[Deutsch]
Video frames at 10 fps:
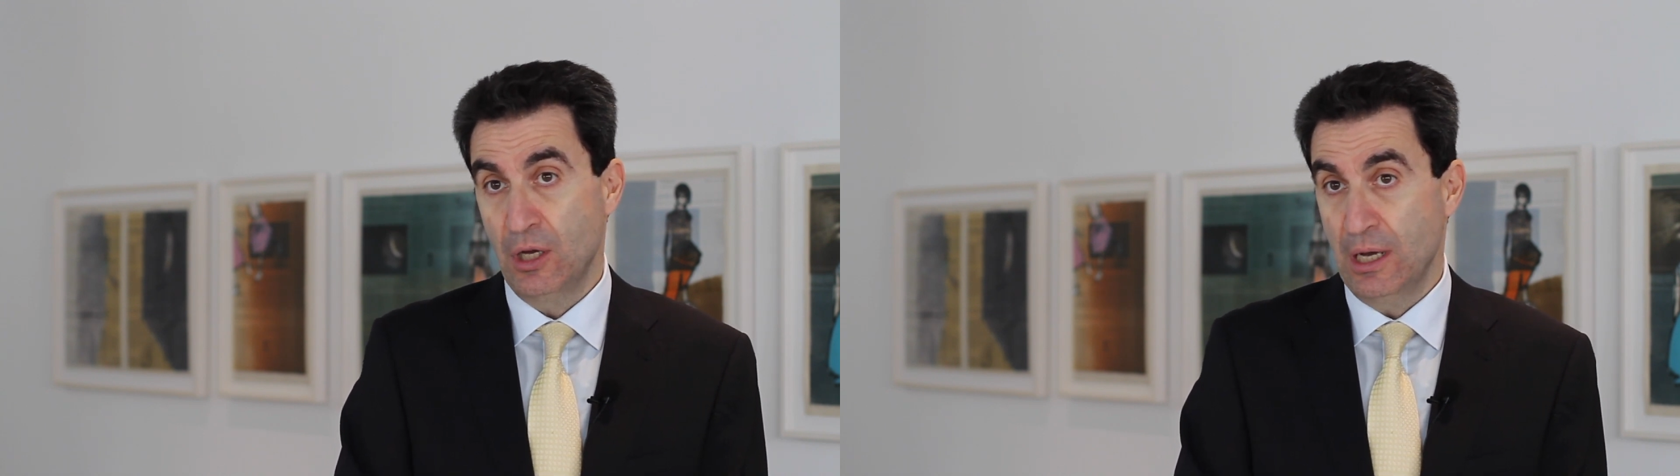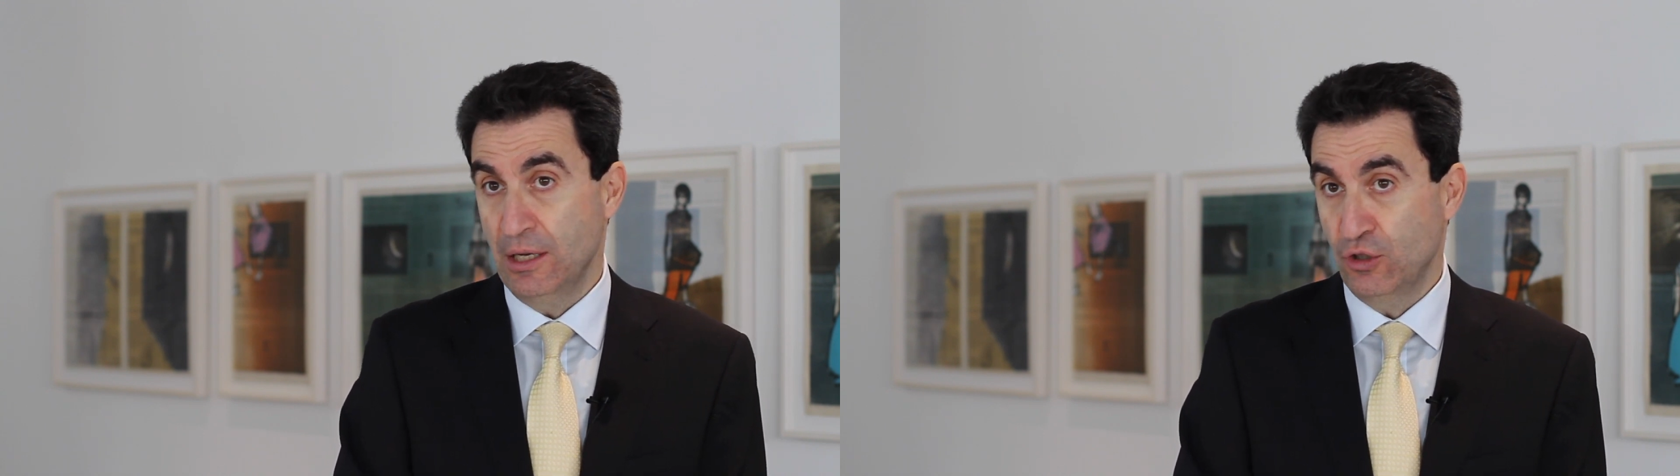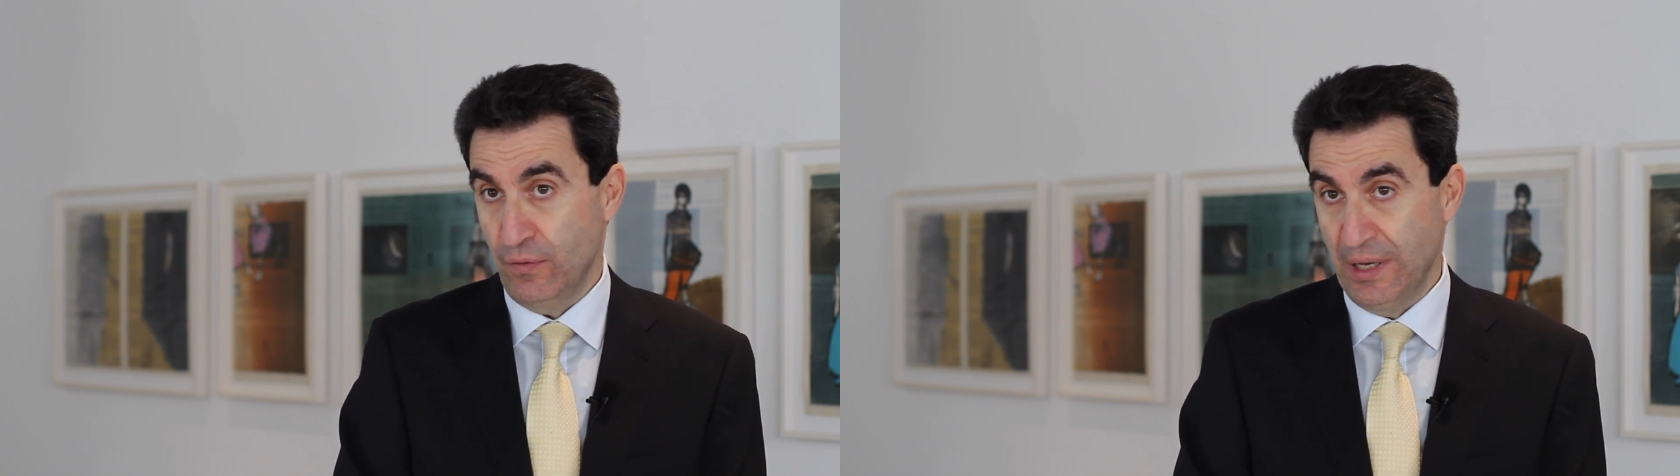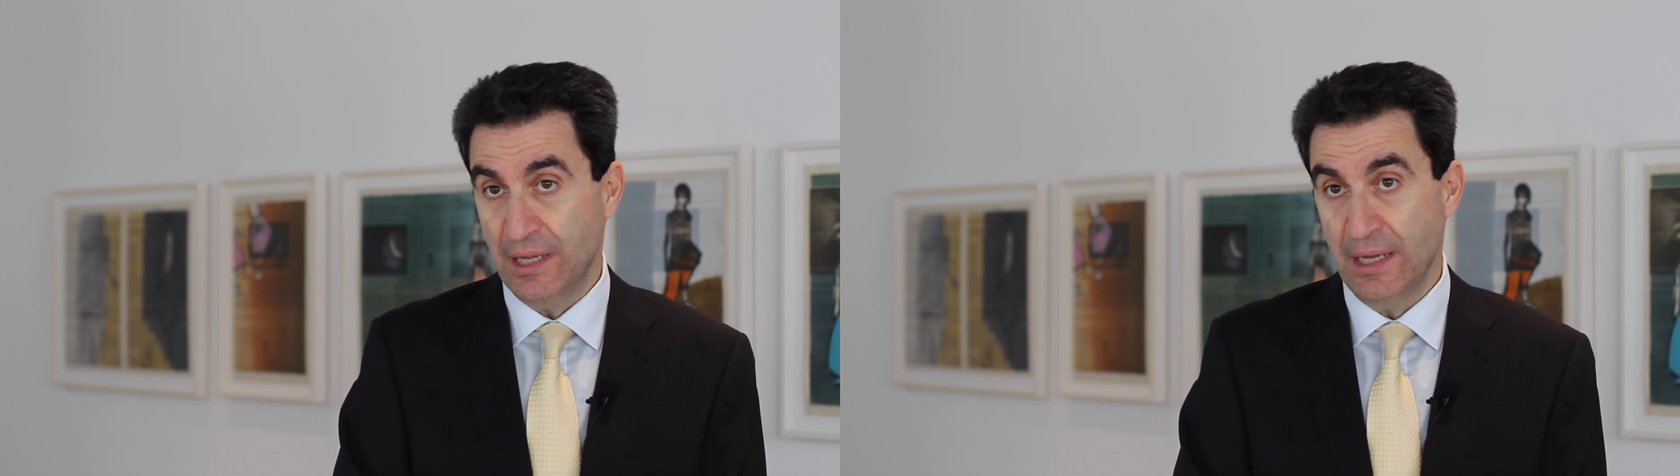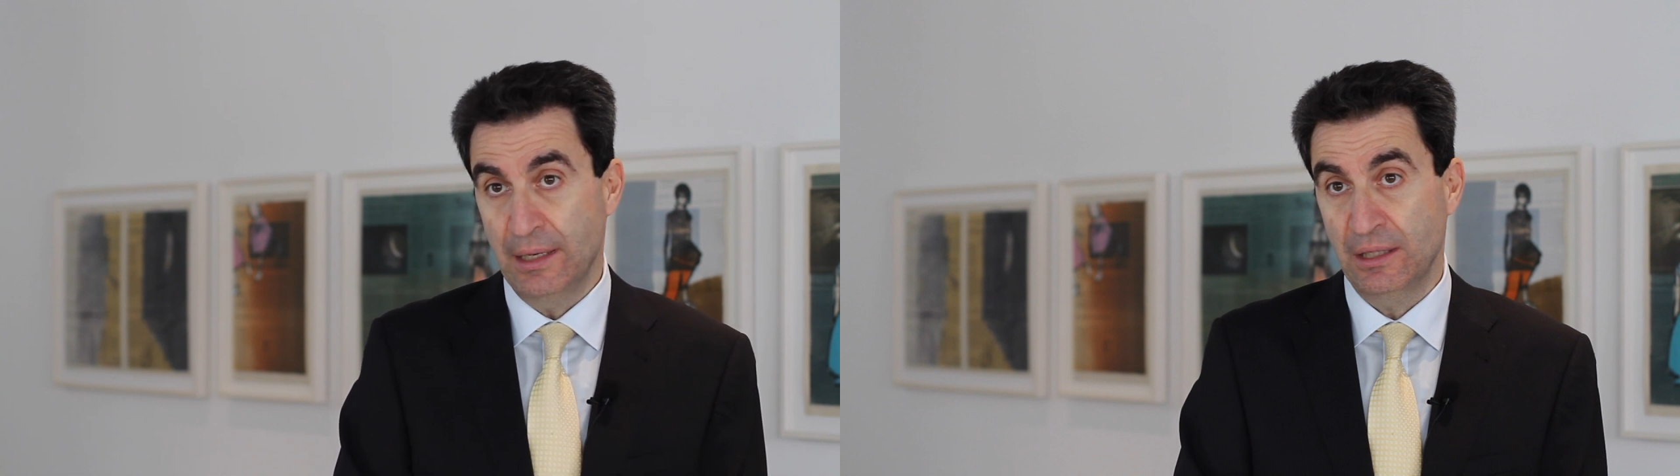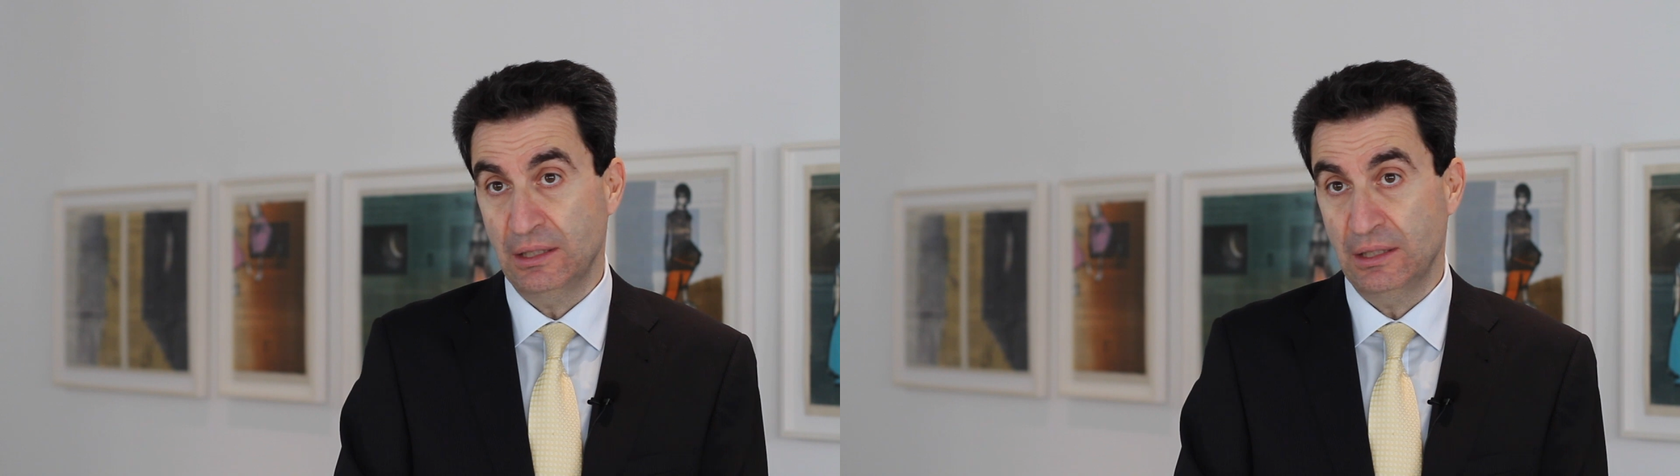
äh, schwierigen